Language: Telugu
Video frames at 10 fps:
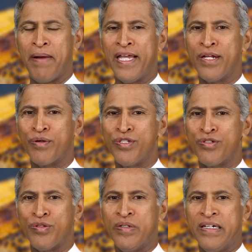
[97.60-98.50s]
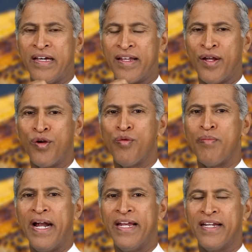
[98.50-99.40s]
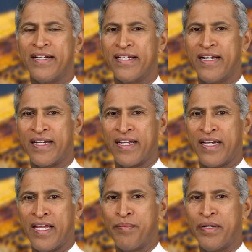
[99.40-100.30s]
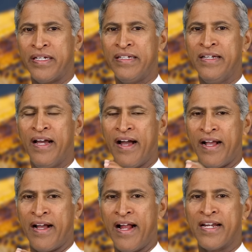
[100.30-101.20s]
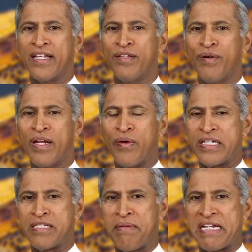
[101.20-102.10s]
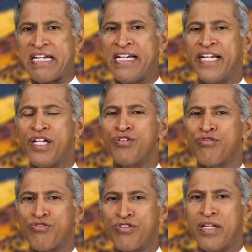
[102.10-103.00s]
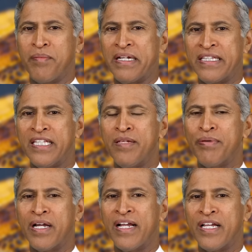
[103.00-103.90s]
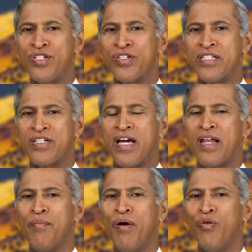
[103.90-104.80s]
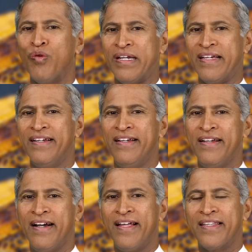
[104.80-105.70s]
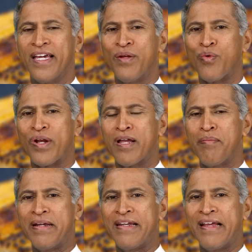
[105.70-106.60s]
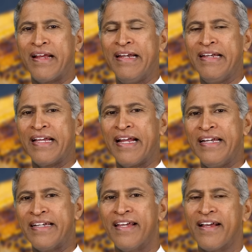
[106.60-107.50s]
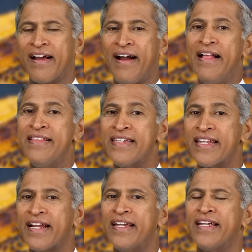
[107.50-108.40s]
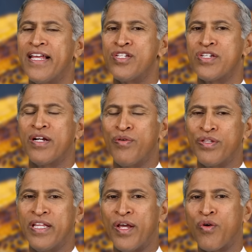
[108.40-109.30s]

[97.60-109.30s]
పైన కొంచెం రంగు మాడినట్టుగా అట్లా కనపడి ఆ కాల్టన్ ద్వారా ఒక స్పెషల్ టేస్ట్ వస్తుంది అనమాట తీపిగా గింజలు చాలా బాగుంటాయి అందుకని ఉడకబెట్టిన కంటి కంటే కాల్చిన కంటి టేస్ట్గా ఉంటుందని